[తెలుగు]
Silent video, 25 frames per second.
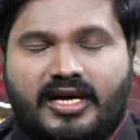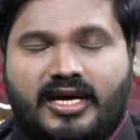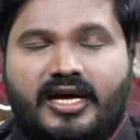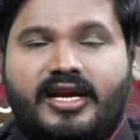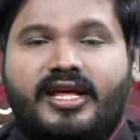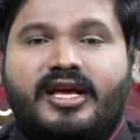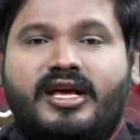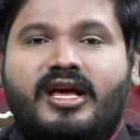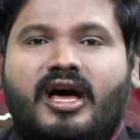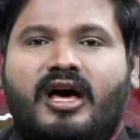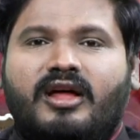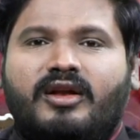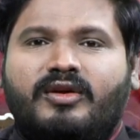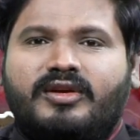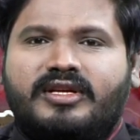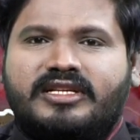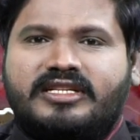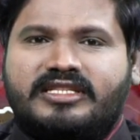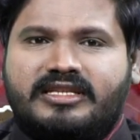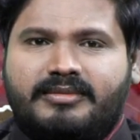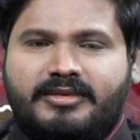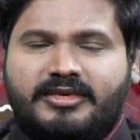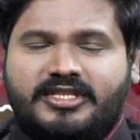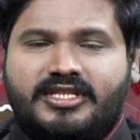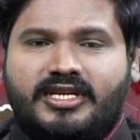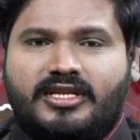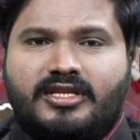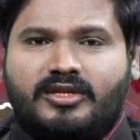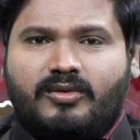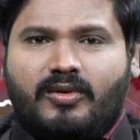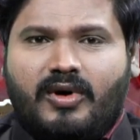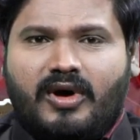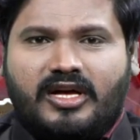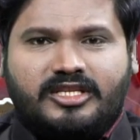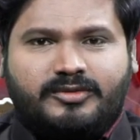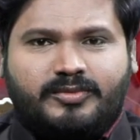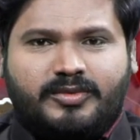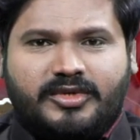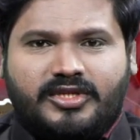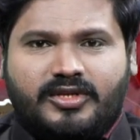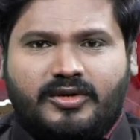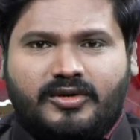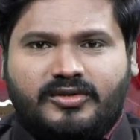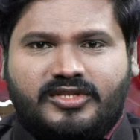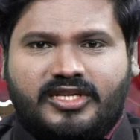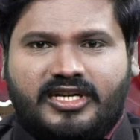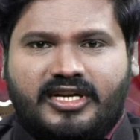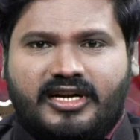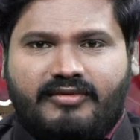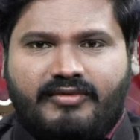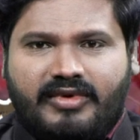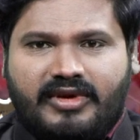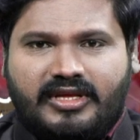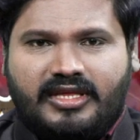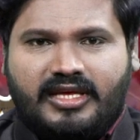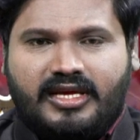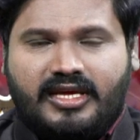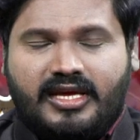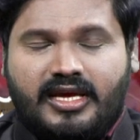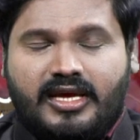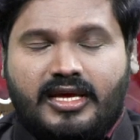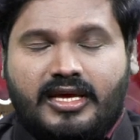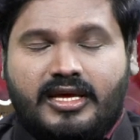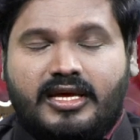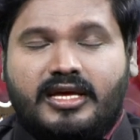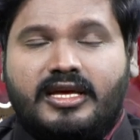అనేక ఆరోగ్య సమస్యలతో ఆసుపత్రిలో చేరిన వ్యక్తికి